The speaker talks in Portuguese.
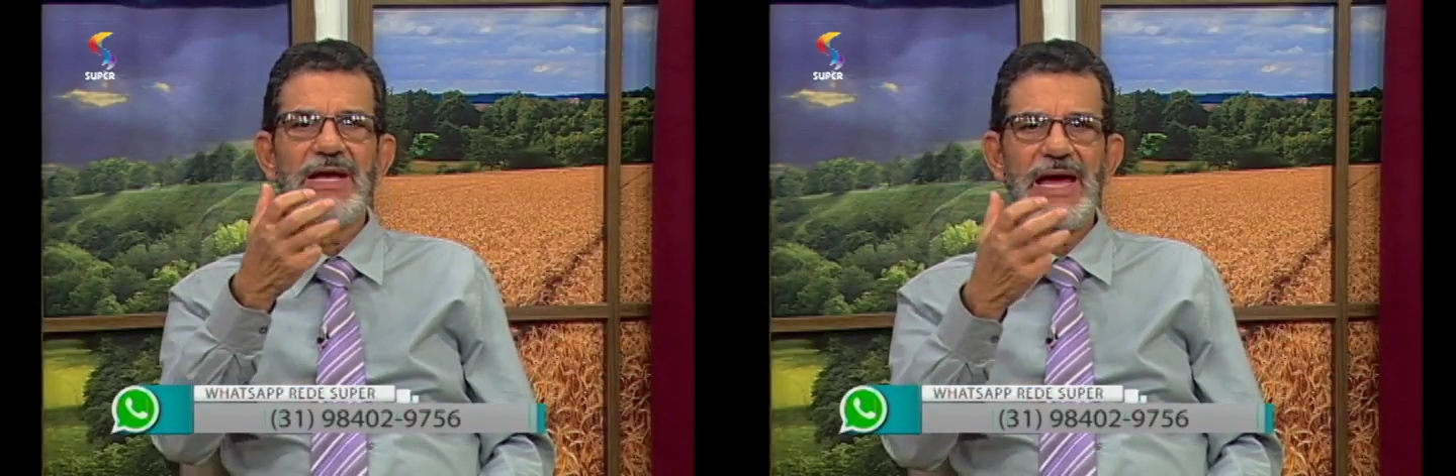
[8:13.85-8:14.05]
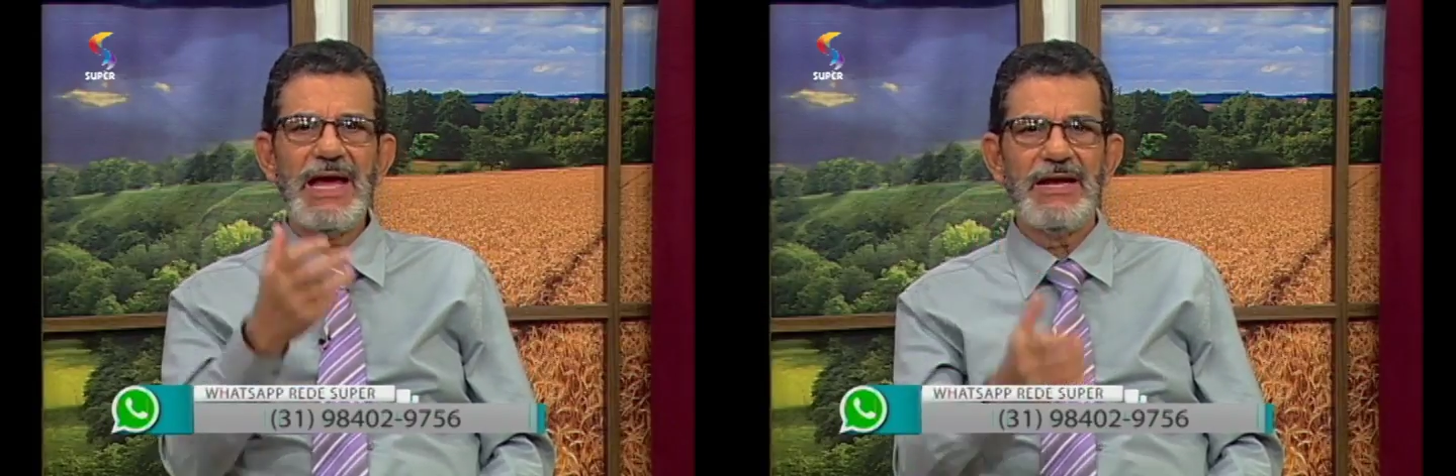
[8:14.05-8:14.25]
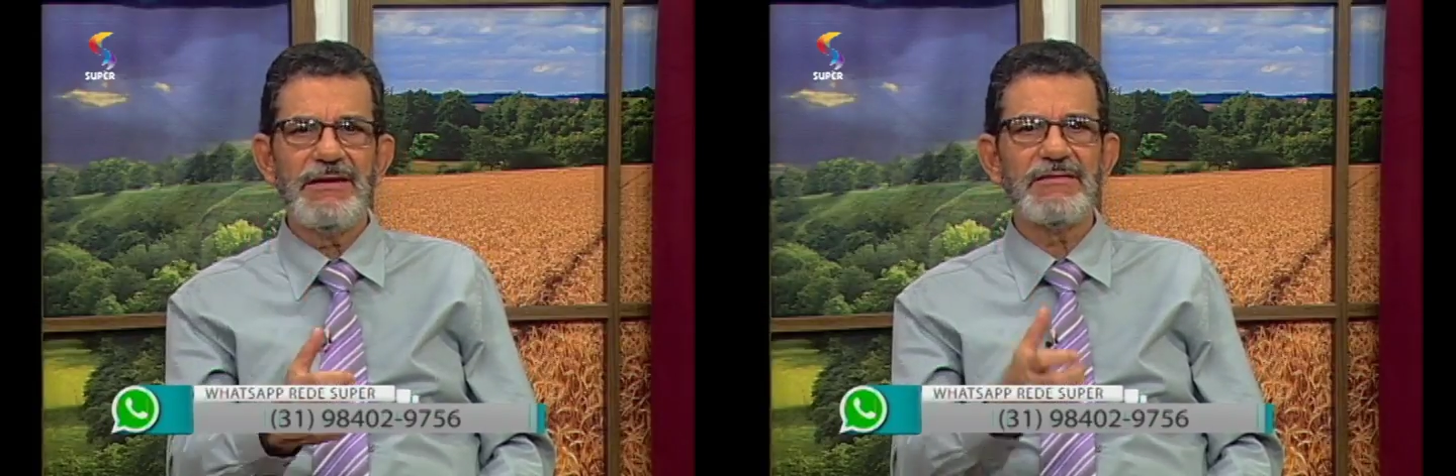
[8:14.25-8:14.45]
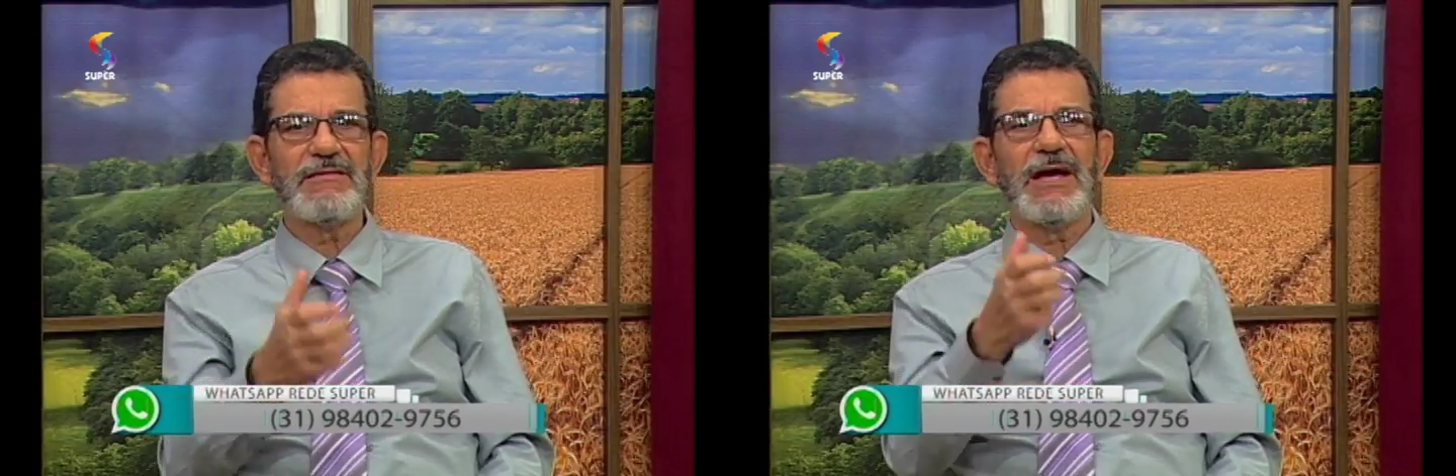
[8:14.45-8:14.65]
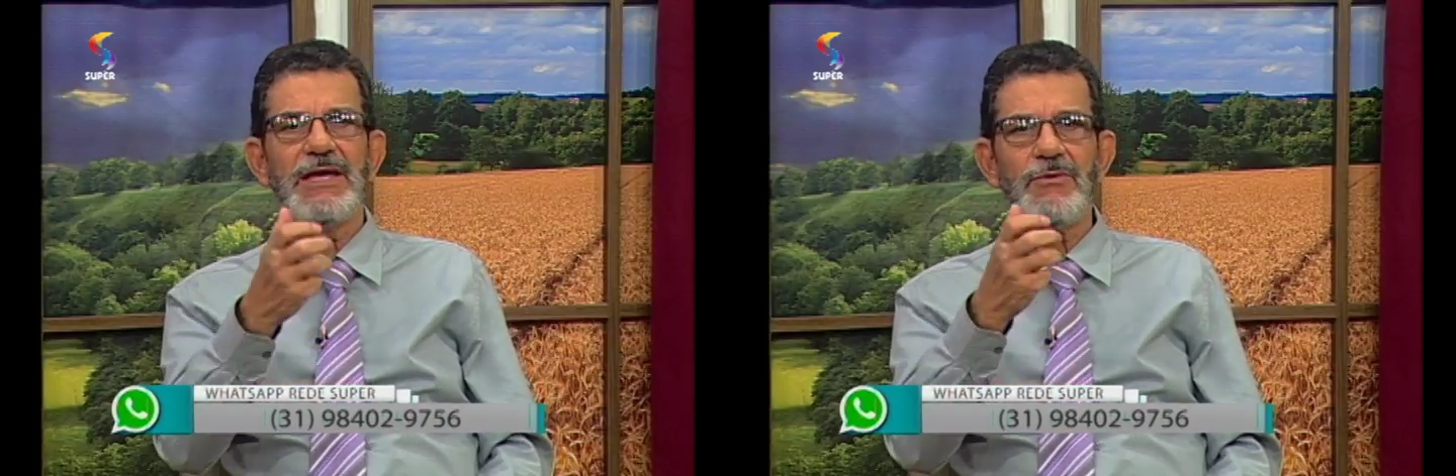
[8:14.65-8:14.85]
ela ia
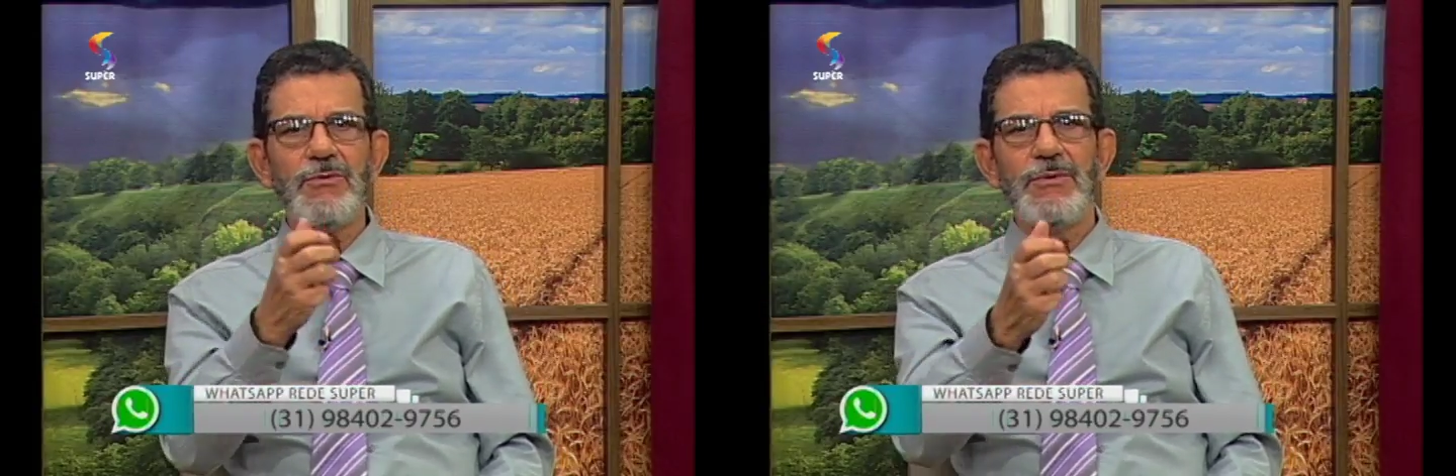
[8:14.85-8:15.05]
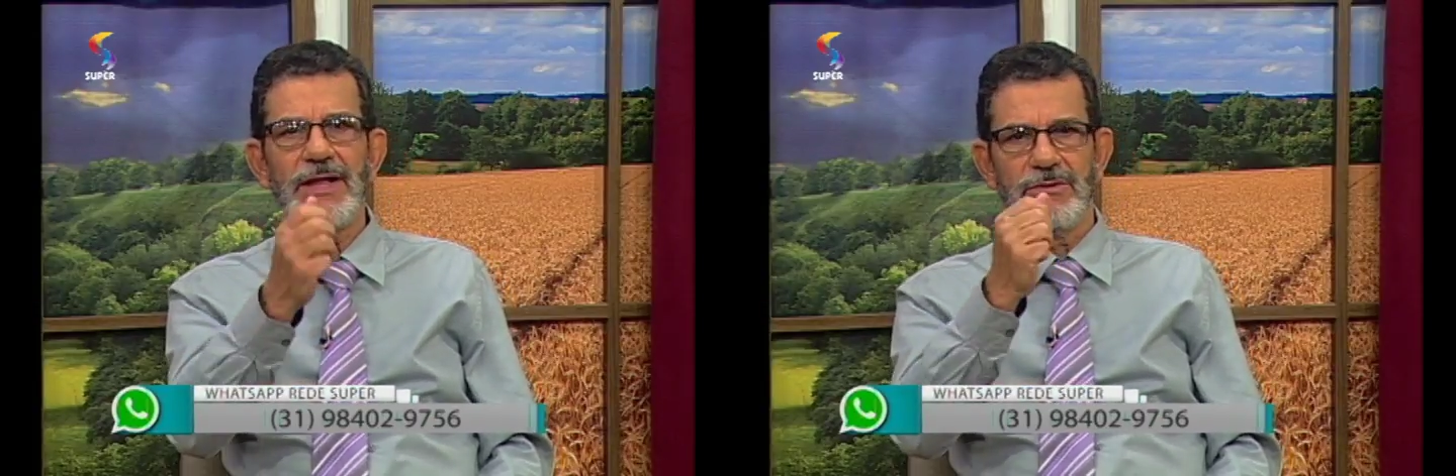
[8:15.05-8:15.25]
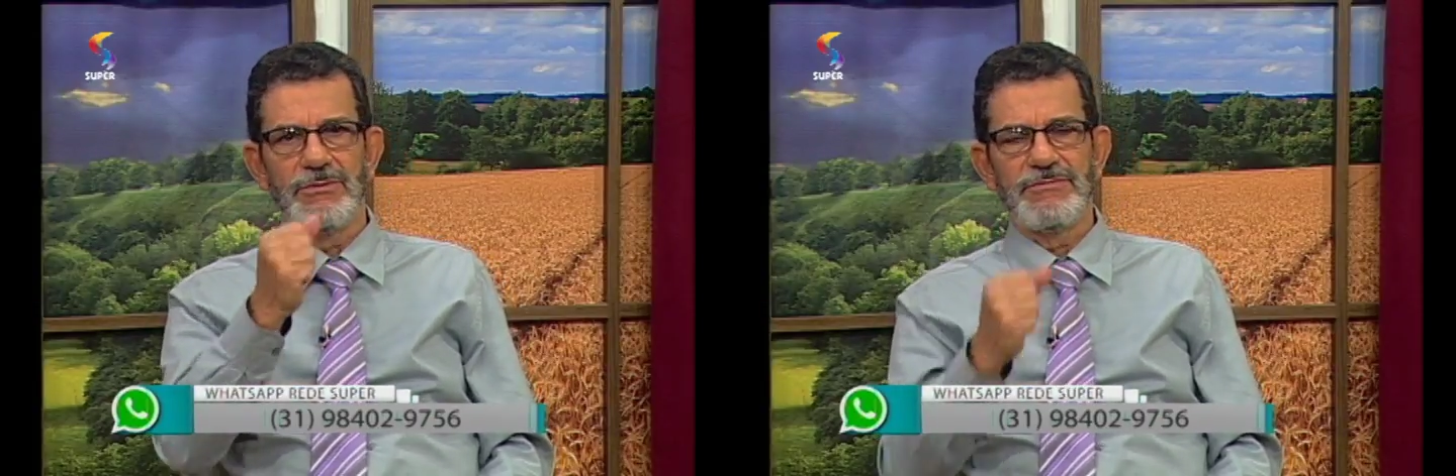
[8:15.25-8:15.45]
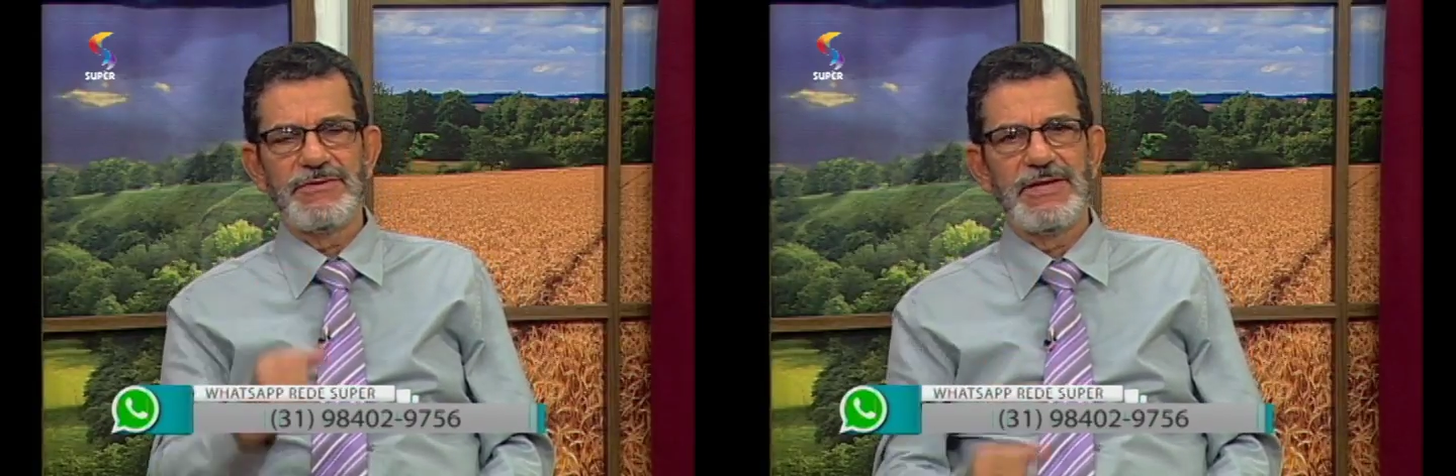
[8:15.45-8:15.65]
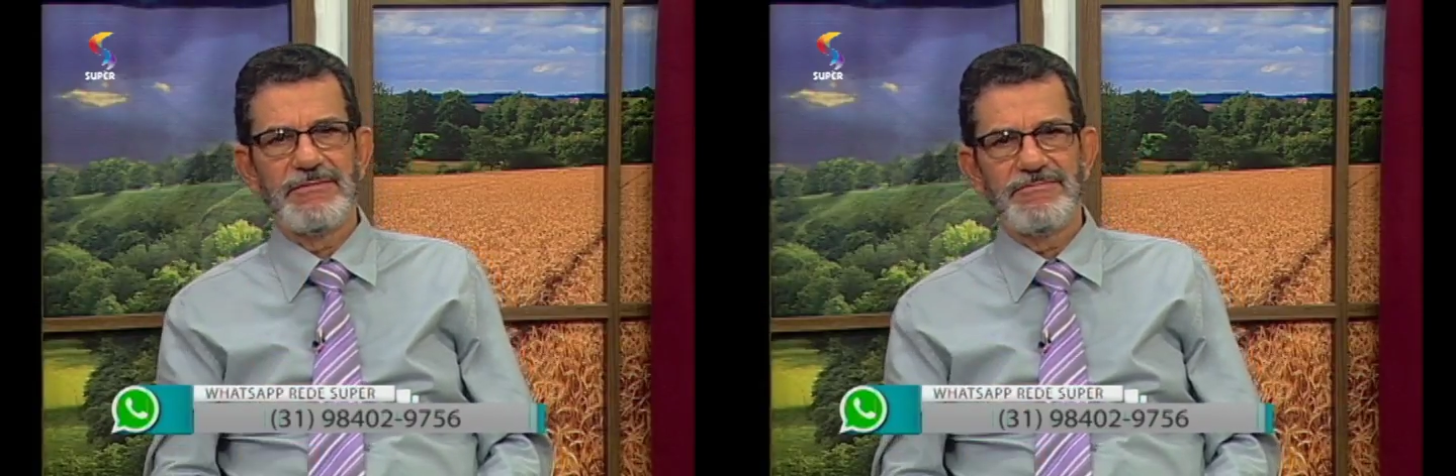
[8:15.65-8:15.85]
sair com a
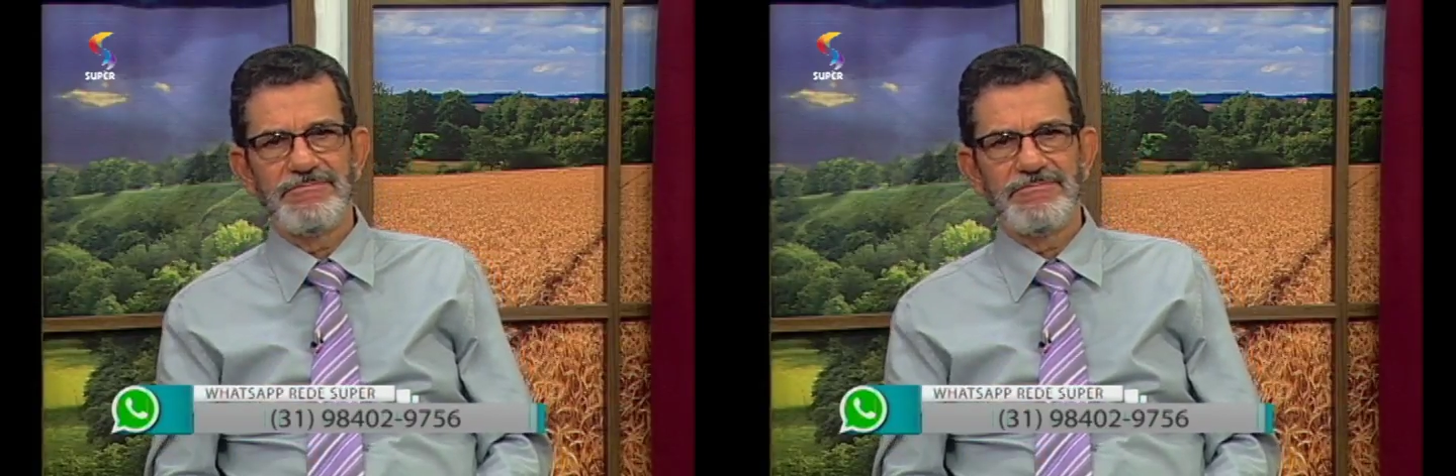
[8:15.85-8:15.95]
dúvida.